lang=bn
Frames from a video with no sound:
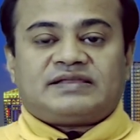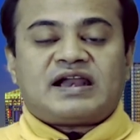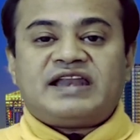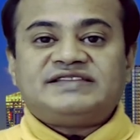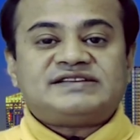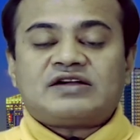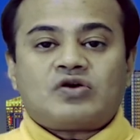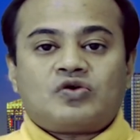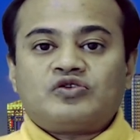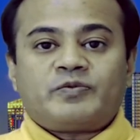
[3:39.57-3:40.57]
তারা নিজেরা
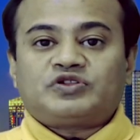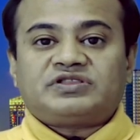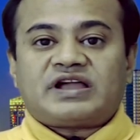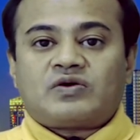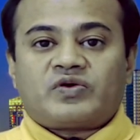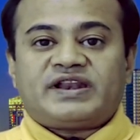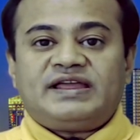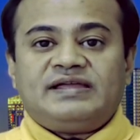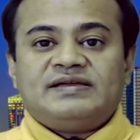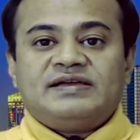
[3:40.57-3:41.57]
কখনো পদত্যাগ
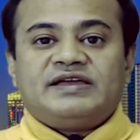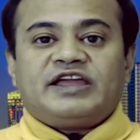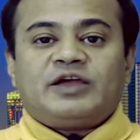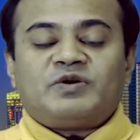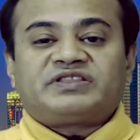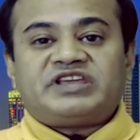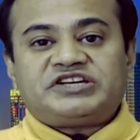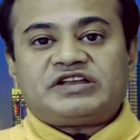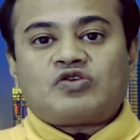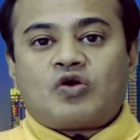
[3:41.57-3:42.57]
করেনি এবং
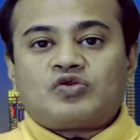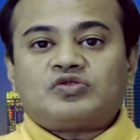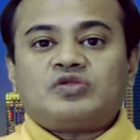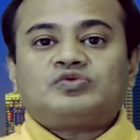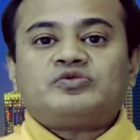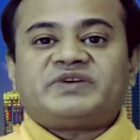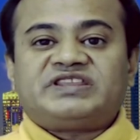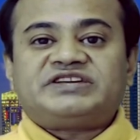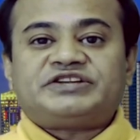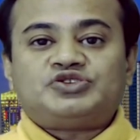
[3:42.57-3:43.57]
দেশের গণতন্ত্র বা
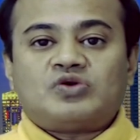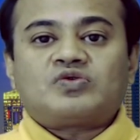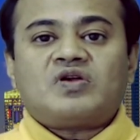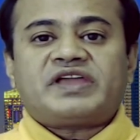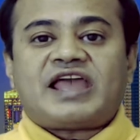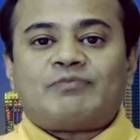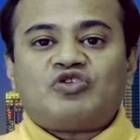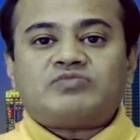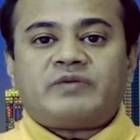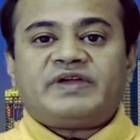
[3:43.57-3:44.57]
দেশের জনগণকে
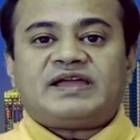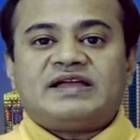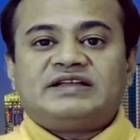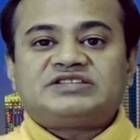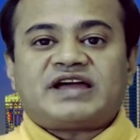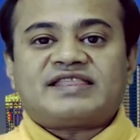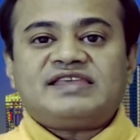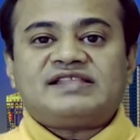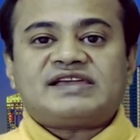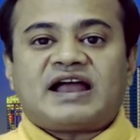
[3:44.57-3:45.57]
এমনভাবে
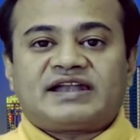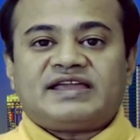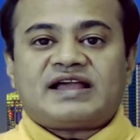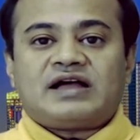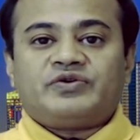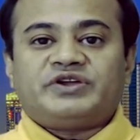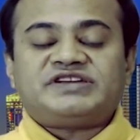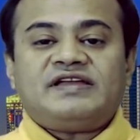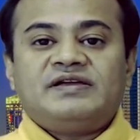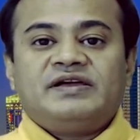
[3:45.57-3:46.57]
চারদিক থেকে আটকে রাখা
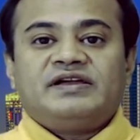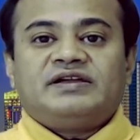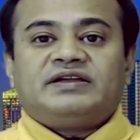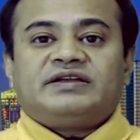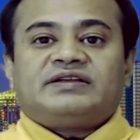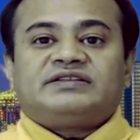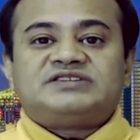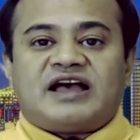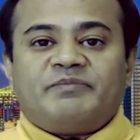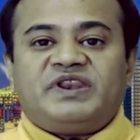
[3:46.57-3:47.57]
হয়েছে
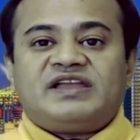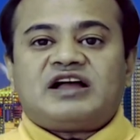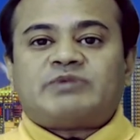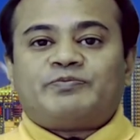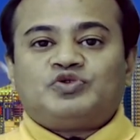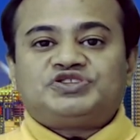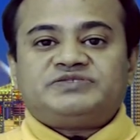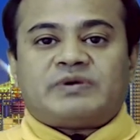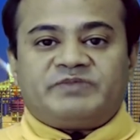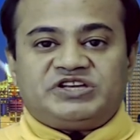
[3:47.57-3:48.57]
যে আমেরিকা বা
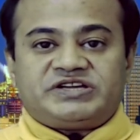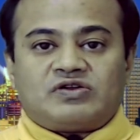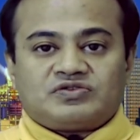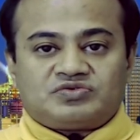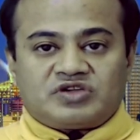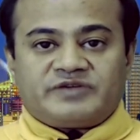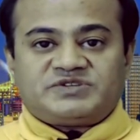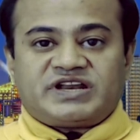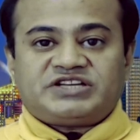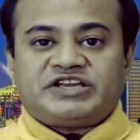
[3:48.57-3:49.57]
পশ্চিমা বিশ্বের হস্তক্ষেপ
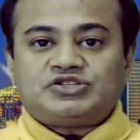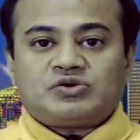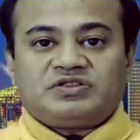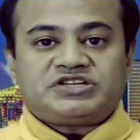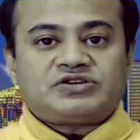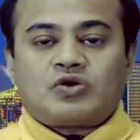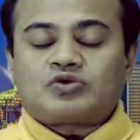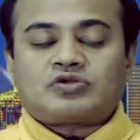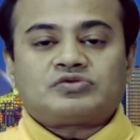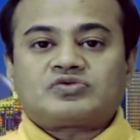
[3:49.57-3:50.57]
ছাড়া সেই সকল দেশের
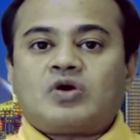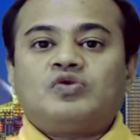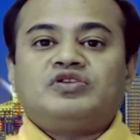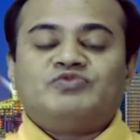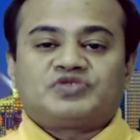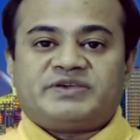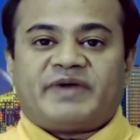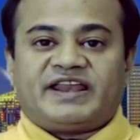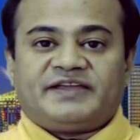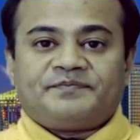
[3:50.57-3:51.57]
গণতন্ত্র কখনোই মুক্তি
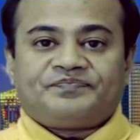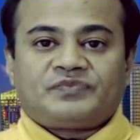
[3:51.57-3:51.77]
পায়নি